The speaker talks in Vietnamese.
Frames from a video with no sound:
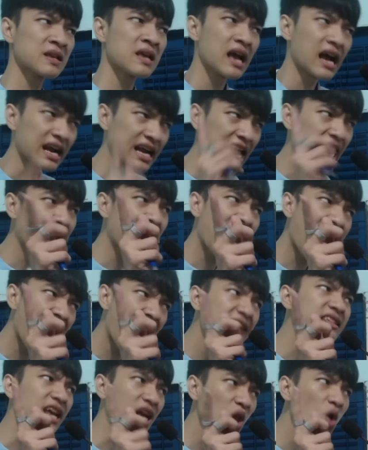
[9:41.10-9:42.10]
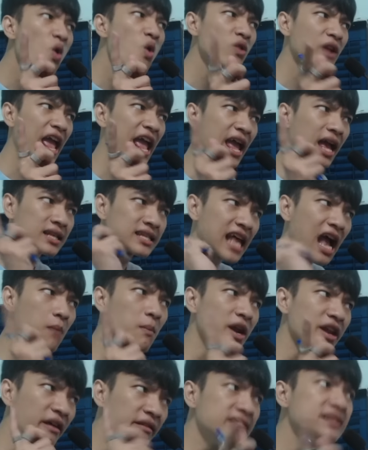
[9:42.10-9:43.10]
Thằng này gan thiệt luôn nè, sao
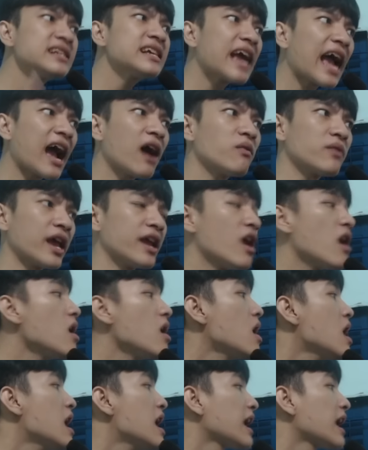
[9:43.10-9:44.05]
mà đỉnh cao vậy đó.